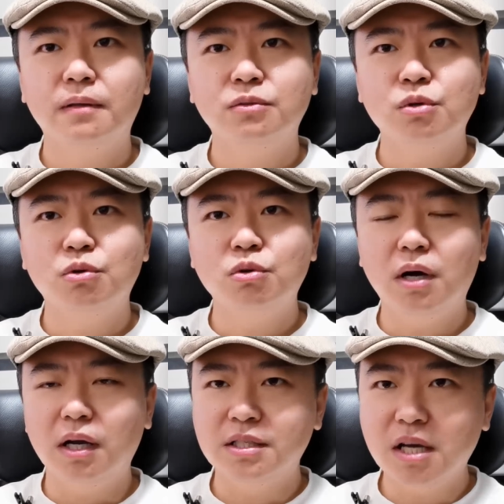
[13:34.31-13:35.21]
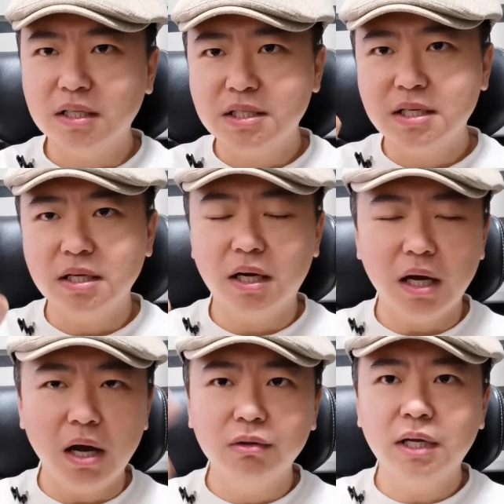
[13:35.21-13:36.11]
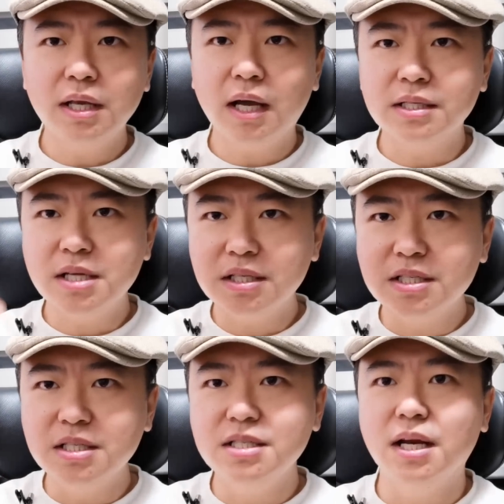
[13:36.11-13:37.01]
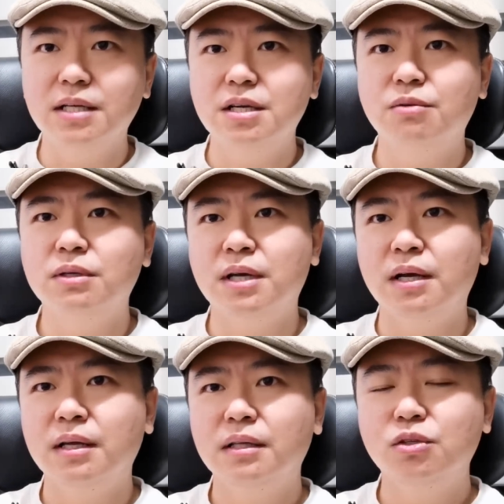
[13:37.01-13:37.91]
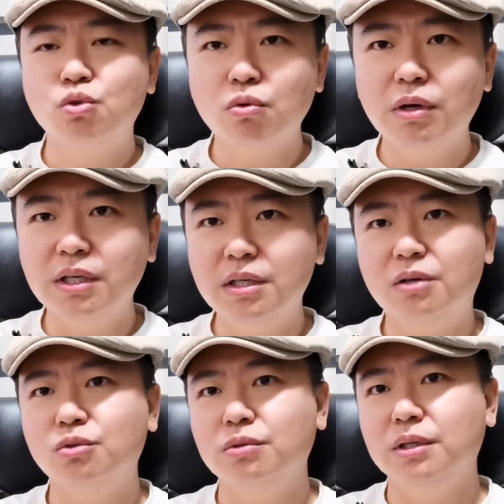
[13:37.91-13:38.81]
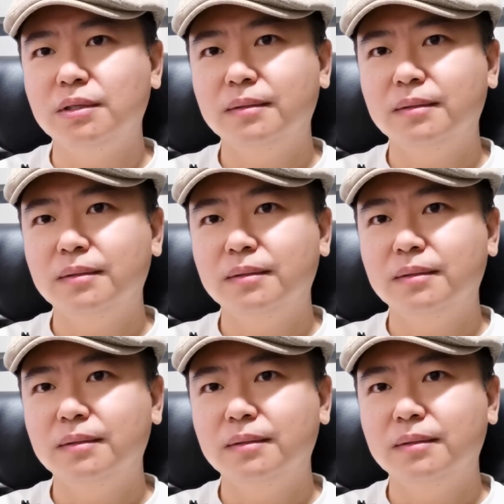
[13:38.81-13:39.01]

所以我说啊，像澳大利亚、像新西兰这些国家，那中国一定要注意。